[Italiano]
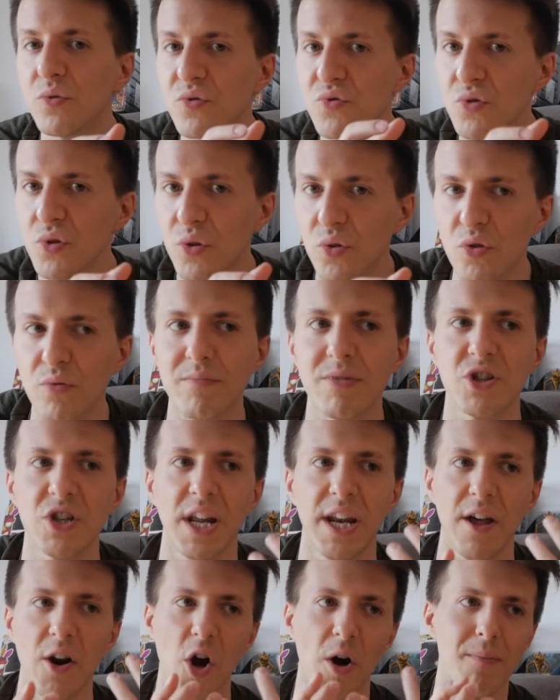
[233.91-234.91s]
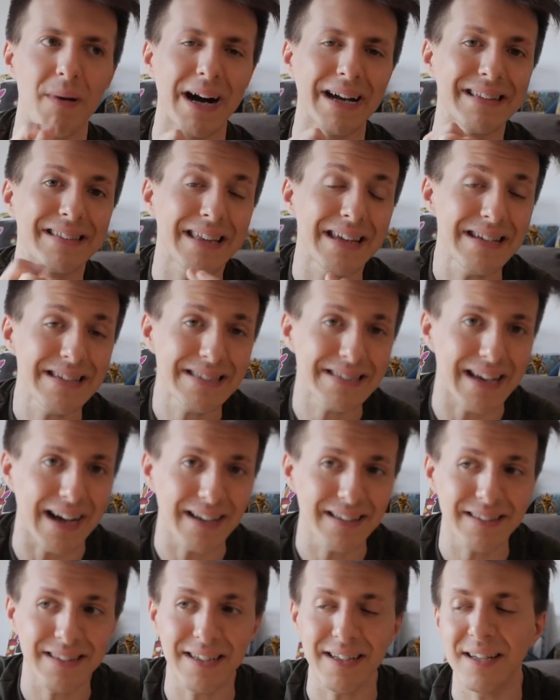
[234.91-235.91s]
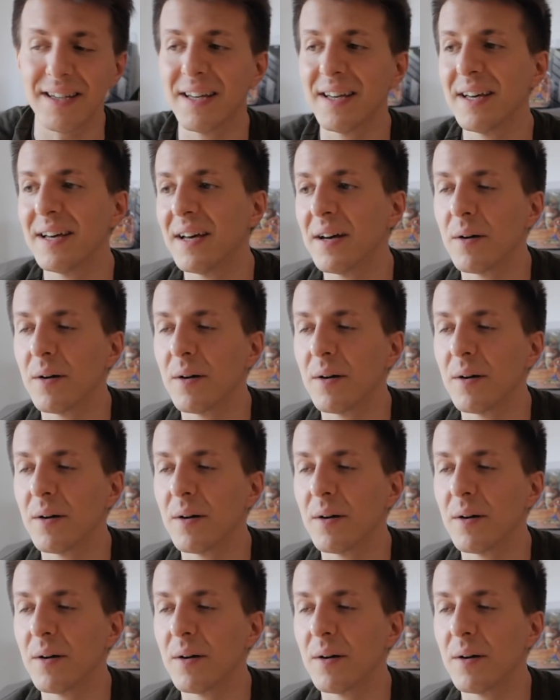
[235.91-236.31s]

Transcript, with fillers: su YouTube c'è la roba interessante